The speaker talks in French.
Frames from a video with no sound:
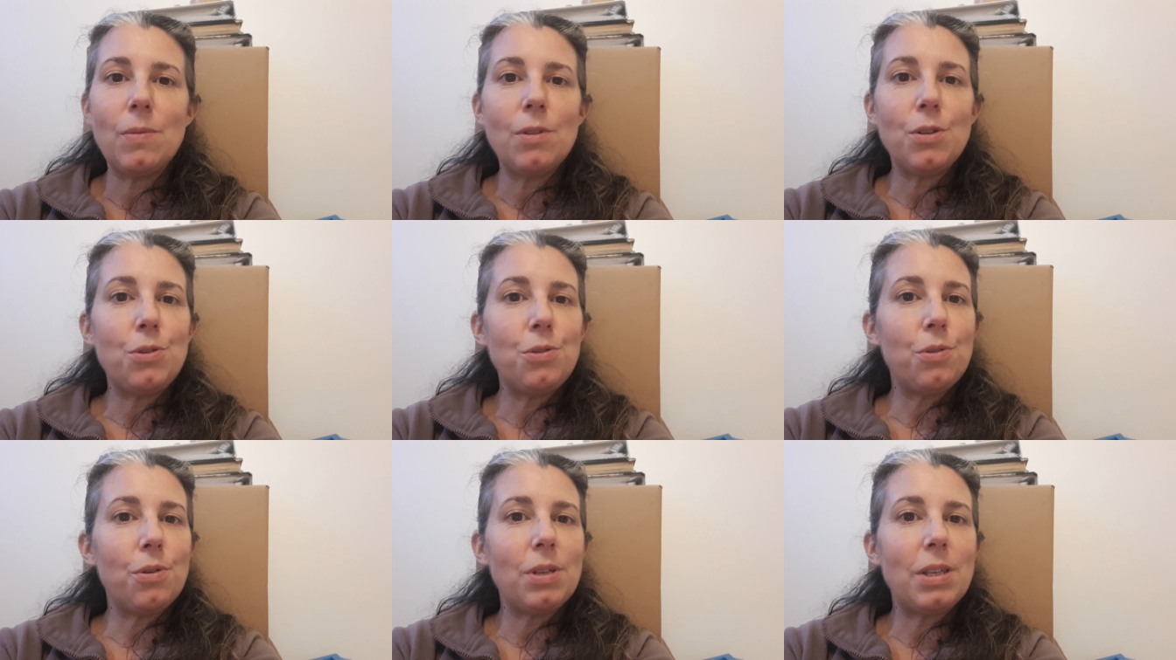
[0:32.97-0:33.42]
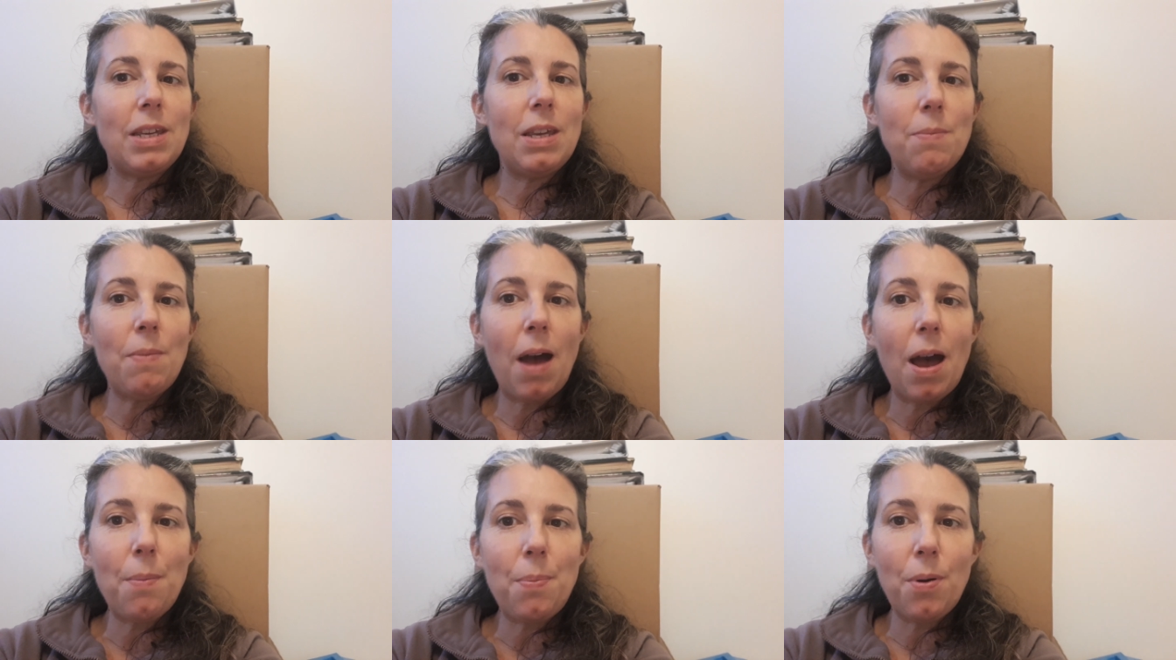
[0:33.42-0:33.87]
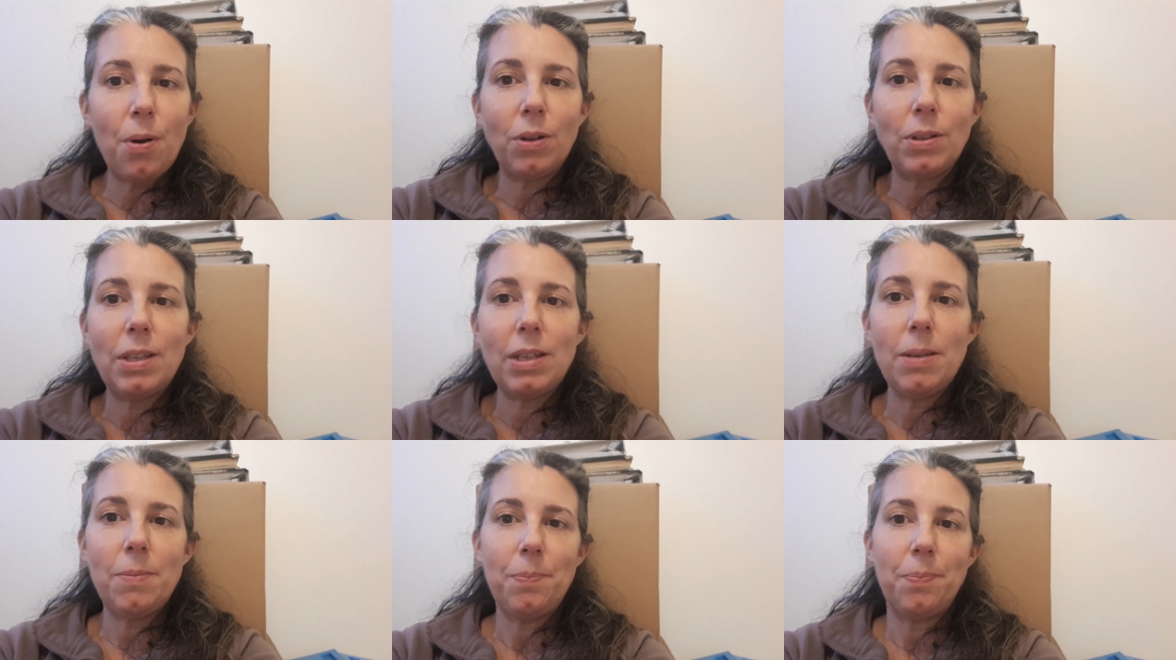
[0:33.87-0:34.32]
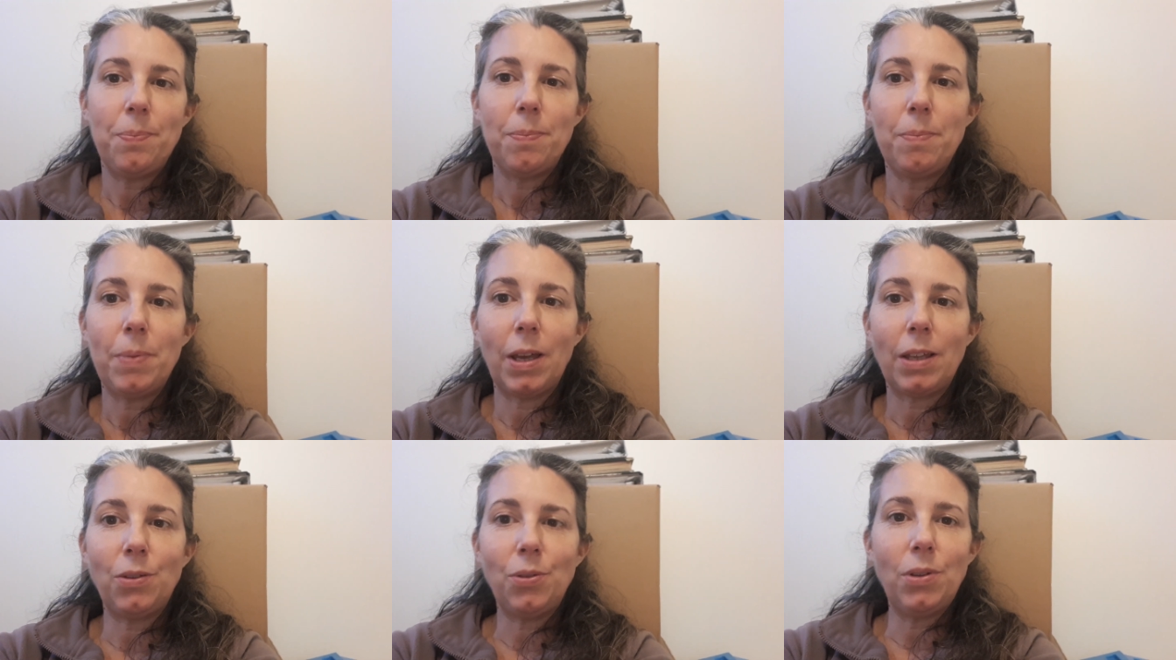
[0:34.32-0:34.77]
sur ce qui m'a apporté
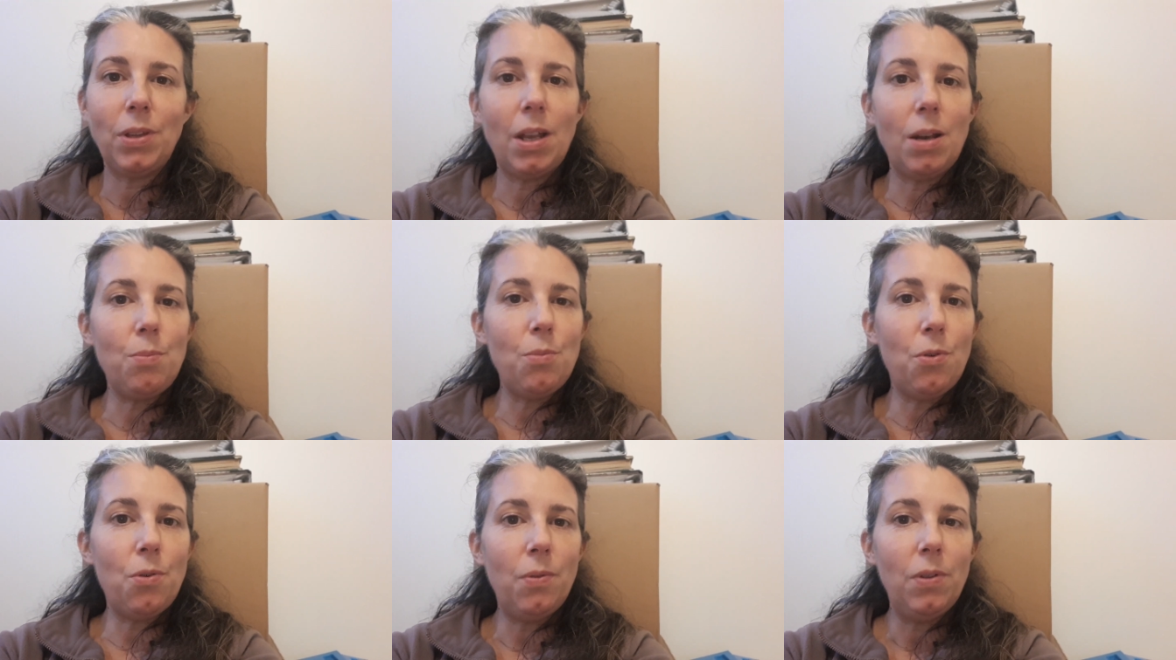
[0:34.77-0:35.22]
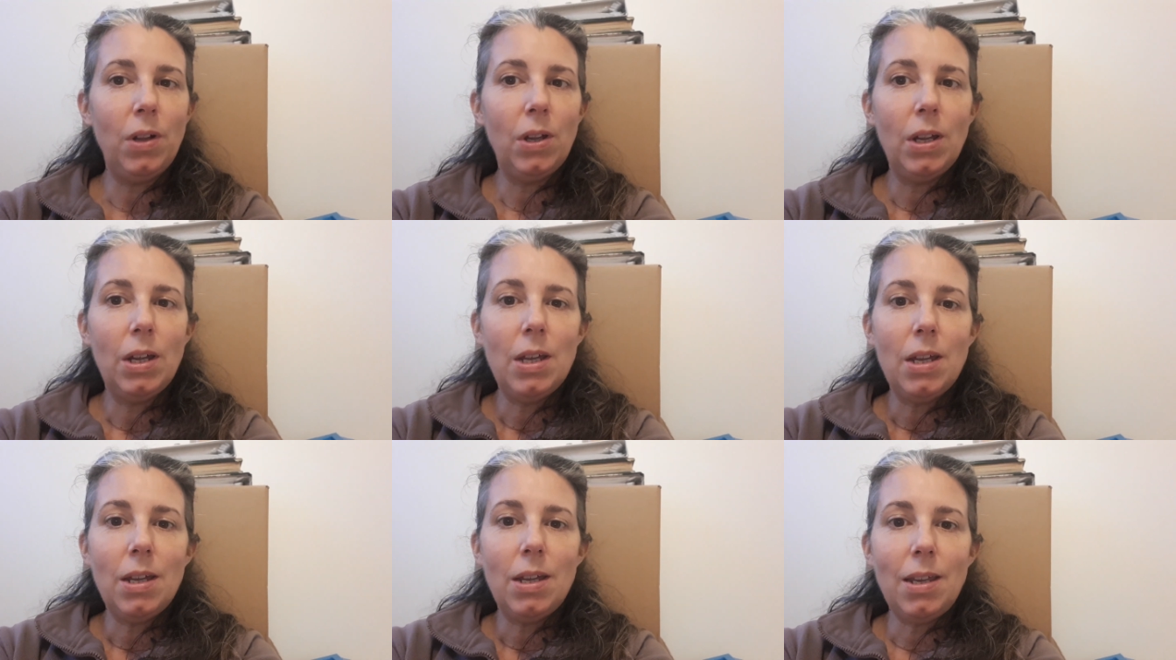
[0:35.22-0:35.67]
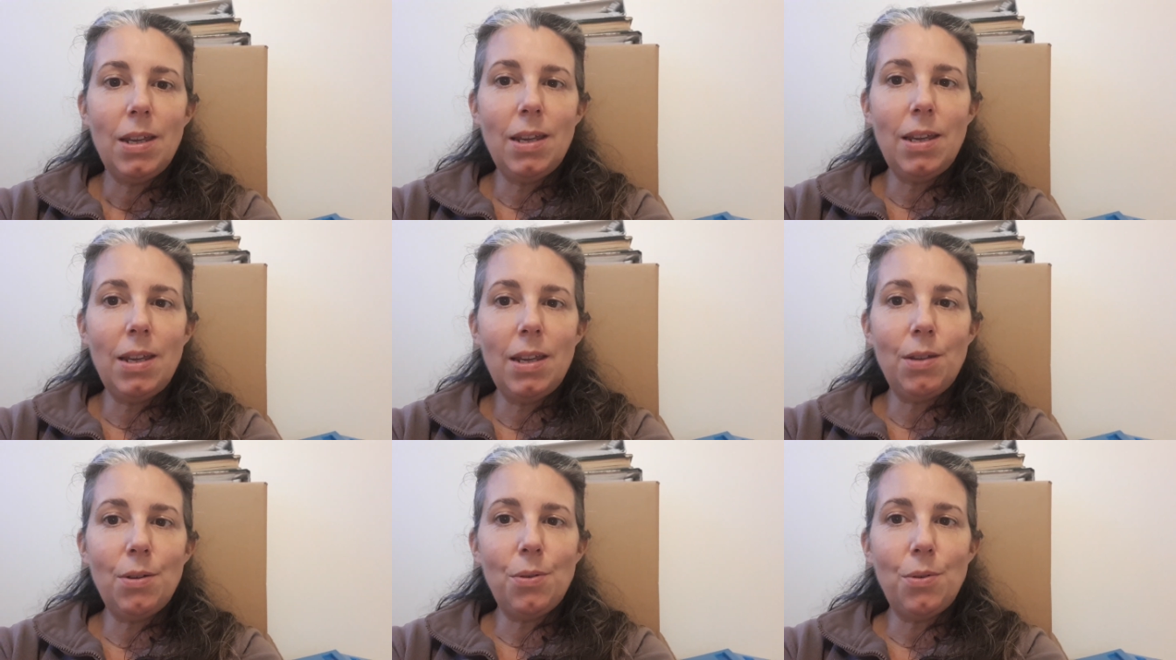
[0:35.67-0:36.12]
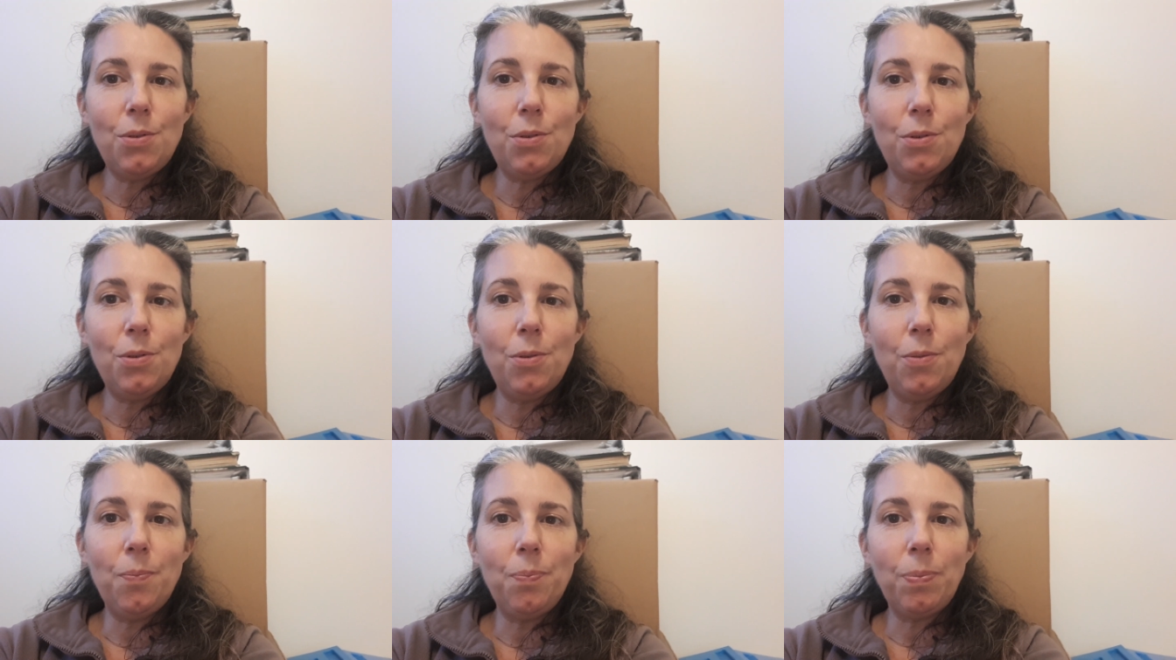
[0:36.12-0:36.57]
personnellement et,
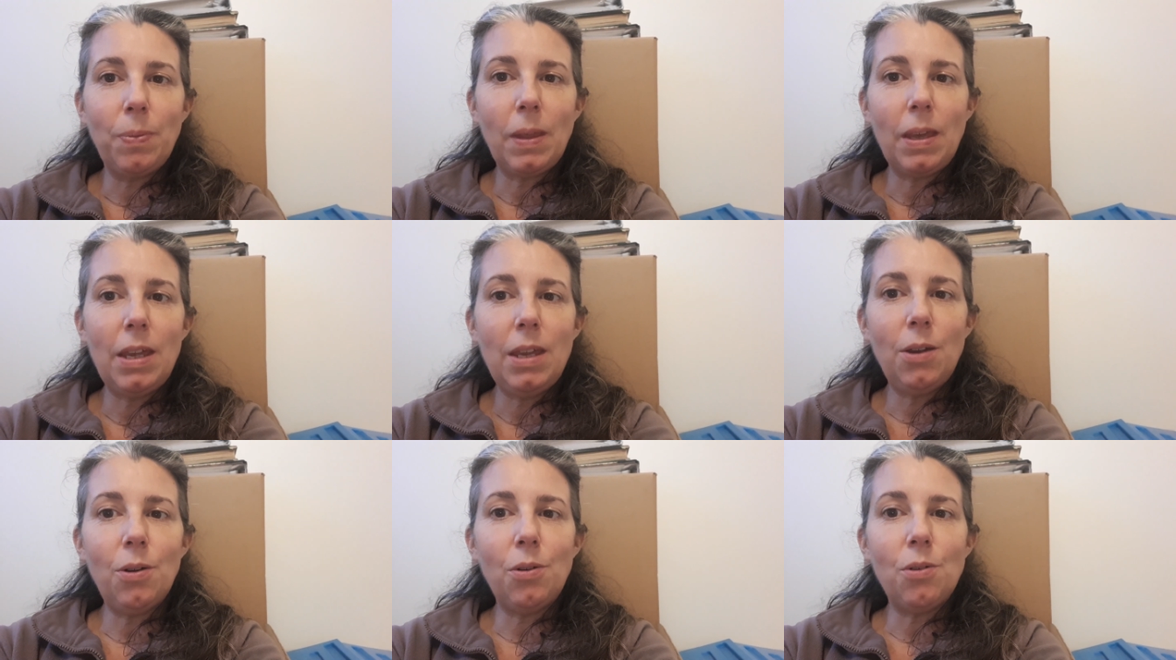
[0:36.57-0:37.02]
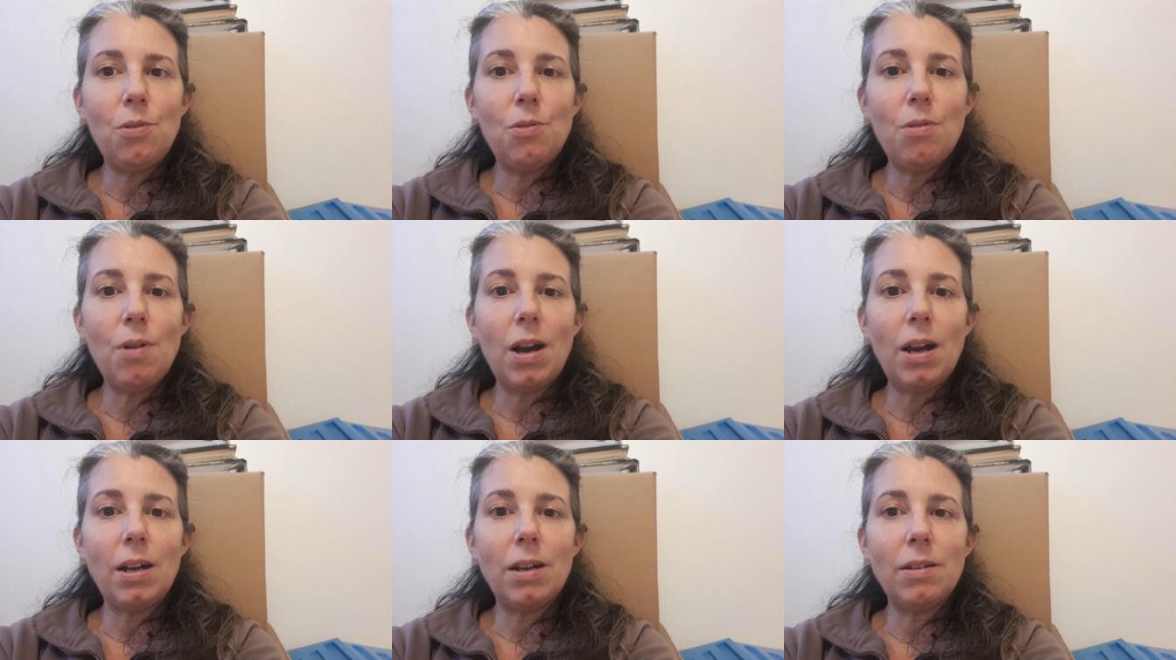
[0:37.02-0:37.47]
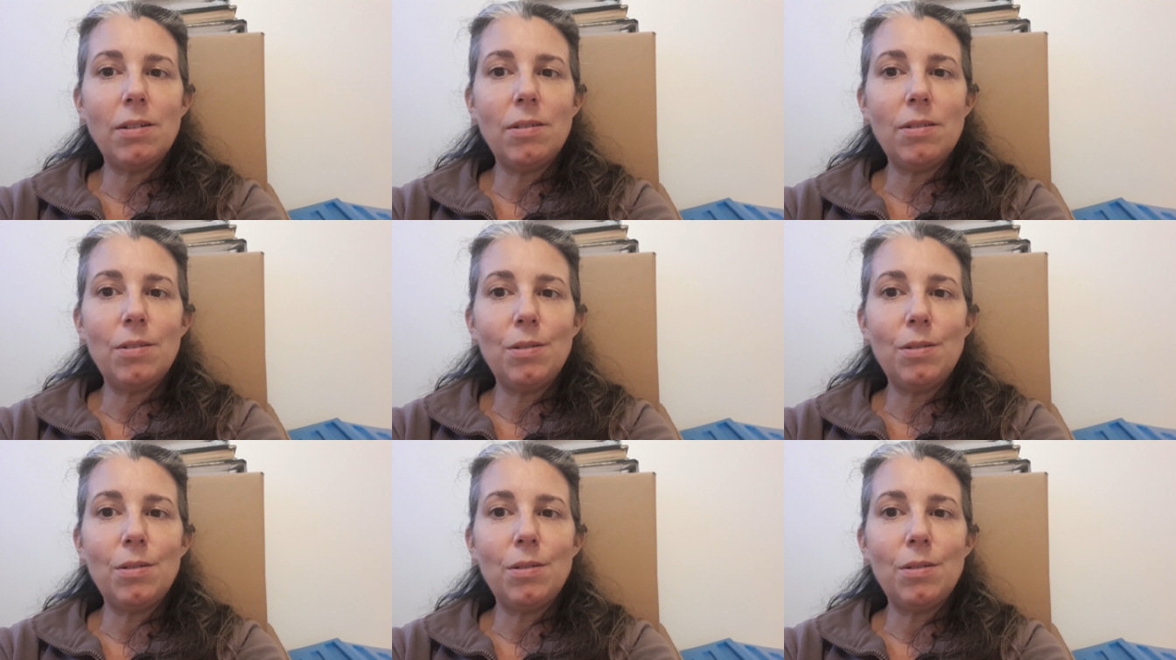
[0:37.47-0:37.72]
euh, et en quoi